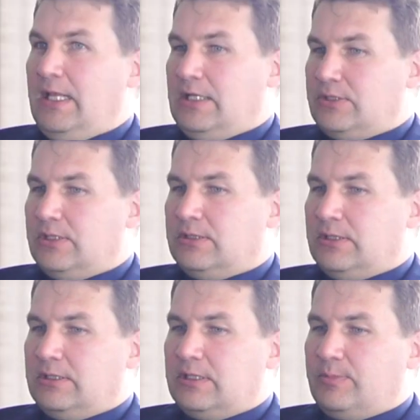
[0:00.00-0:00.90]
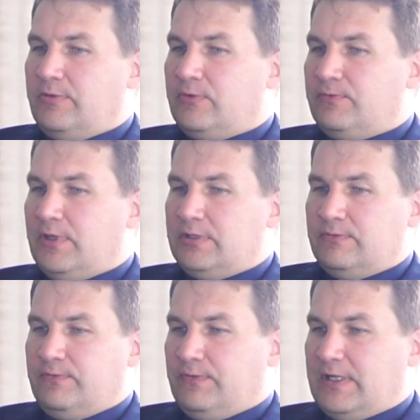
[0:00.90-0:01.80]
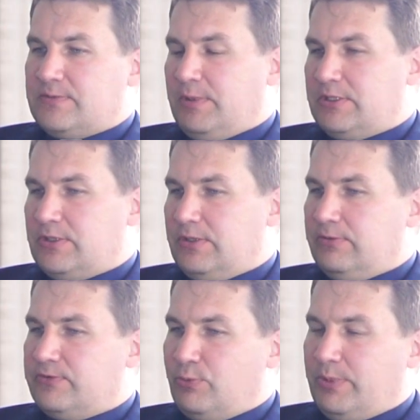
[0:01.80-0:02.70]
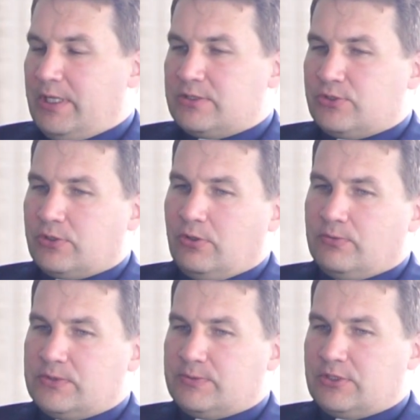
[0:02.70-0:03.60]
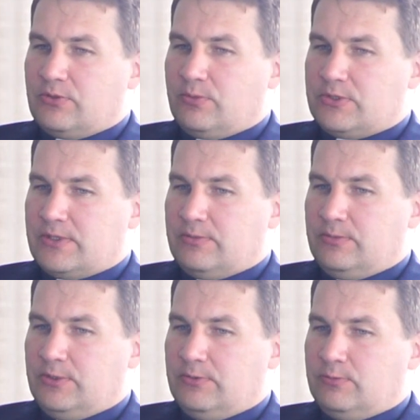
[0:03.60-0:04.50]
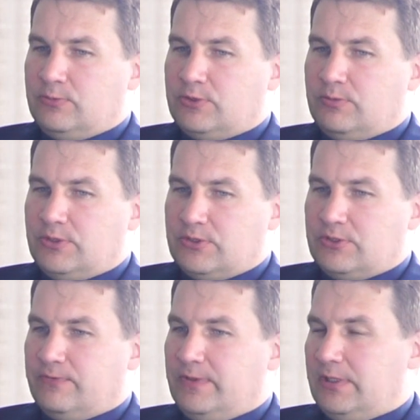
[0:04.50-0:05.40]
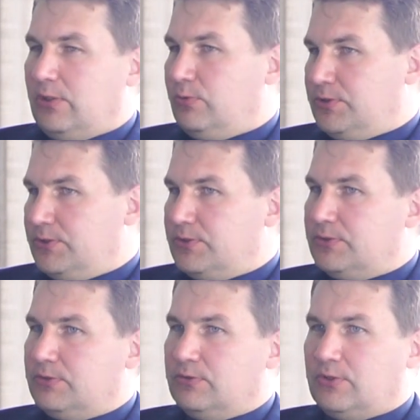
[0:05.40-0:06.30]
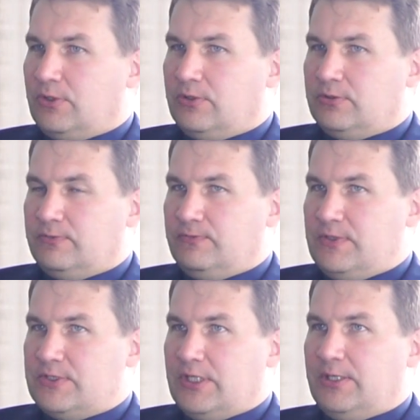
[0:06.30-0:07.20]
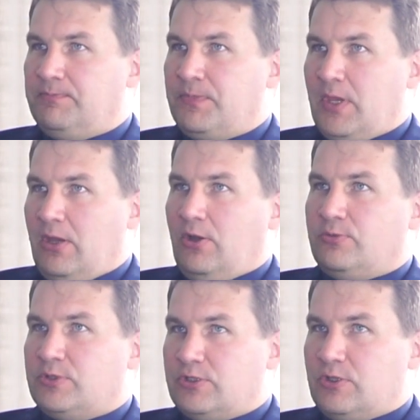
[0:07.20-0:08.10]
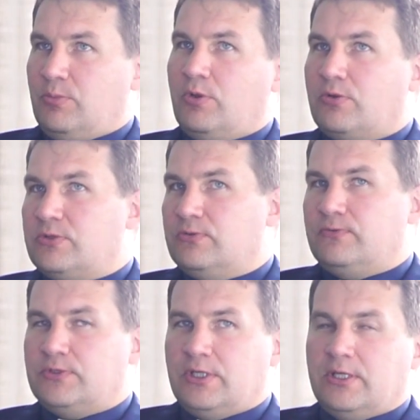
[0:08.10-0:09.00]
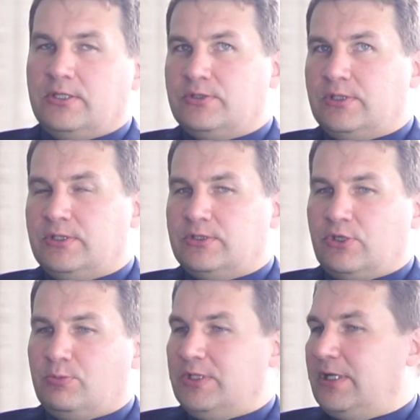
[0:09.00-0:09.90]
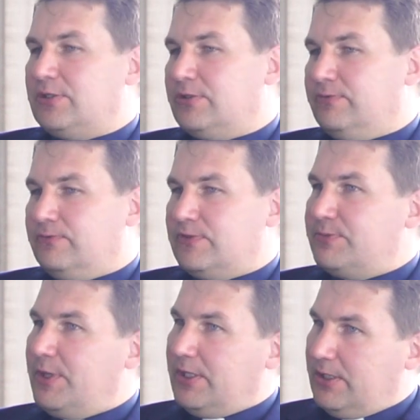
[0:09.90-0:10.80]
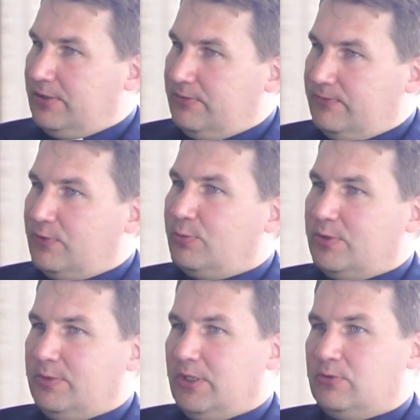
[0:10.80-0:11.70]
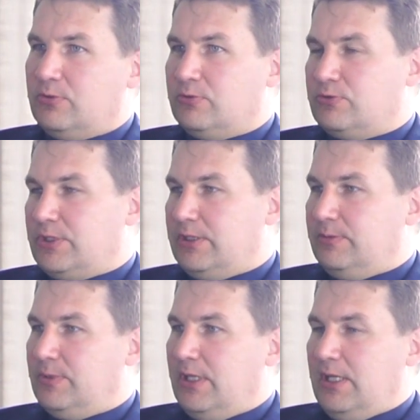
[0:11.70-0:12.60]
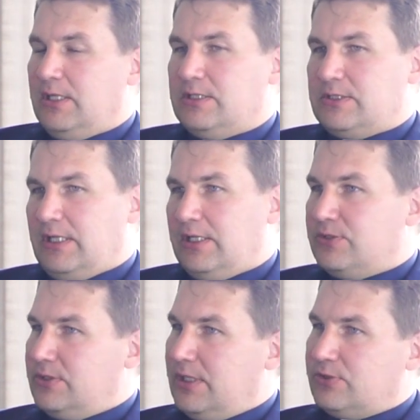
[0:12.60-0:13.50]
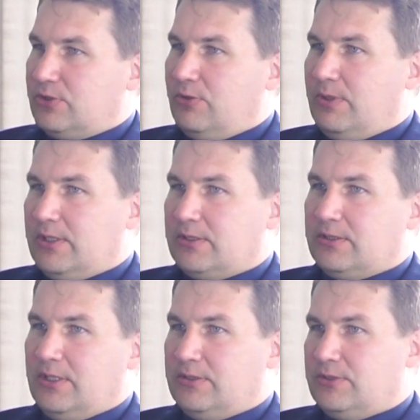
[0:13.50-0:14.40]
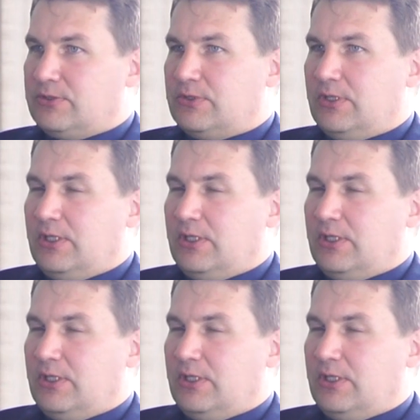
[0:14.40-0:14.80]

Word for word: Znaczy, na pewno w aspekcie współpracy szkoły z przedsiębiorcami musimy jeszcze się wiele nauczyć. To widzę od przedsiębiorców, że, że, że optyka się zmienia i w dobrym mhm. kierunku, że im zależy na szkołach. Kiedyś